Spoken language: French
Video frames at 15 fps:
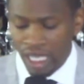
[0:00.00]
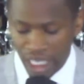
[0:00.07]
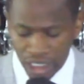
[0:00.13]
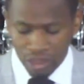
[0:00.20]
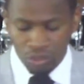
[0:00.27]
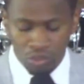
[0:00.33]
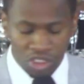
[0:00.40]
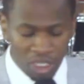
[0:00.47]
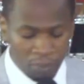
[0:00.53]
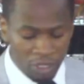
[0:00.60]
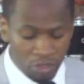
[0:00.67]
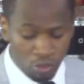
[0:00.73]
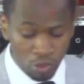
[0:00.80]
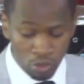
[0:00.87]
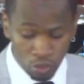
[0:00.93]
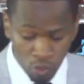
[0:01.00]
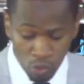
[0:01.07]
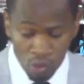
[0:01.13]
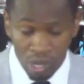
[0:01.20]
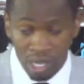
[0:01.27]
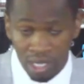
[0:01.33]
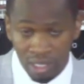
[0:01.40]
Exode chapitre
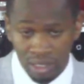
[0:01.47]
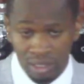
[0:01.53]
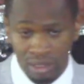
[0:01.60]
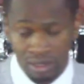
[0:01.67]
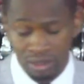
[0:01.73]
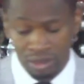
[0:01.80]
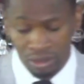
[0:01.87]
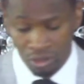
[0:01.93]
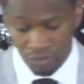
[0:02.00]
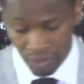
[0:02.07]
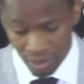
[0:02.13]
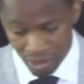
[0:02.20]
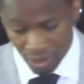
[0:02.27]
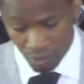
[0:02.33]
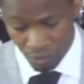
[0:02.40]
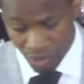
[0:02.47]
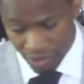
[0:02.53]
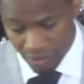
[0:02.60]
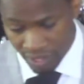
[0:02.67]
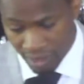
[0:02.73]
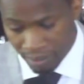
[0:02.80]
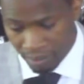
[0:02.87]
3, le verset
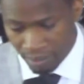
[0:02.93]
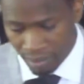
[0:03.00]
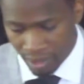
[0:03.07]
8e.